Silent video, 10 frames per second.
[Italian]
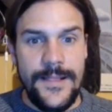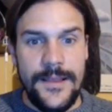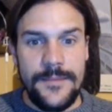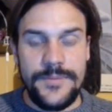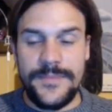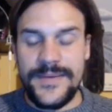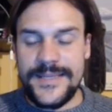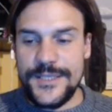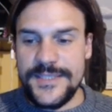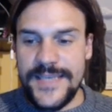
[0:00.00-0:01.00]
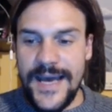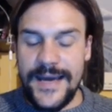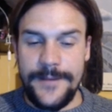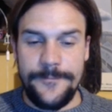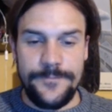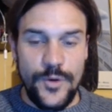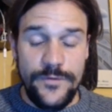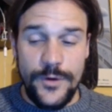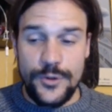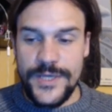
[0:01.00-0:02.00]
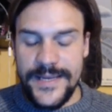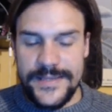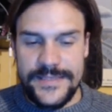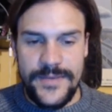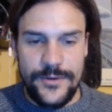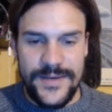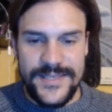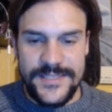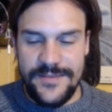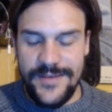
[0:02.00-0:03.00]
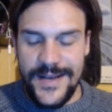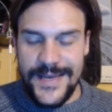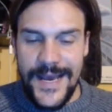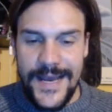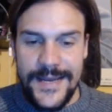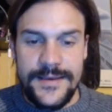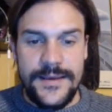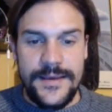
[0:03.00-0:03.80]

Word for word: Prima di iniziare, un veloce ringraziamento a chi si iscrive al canale,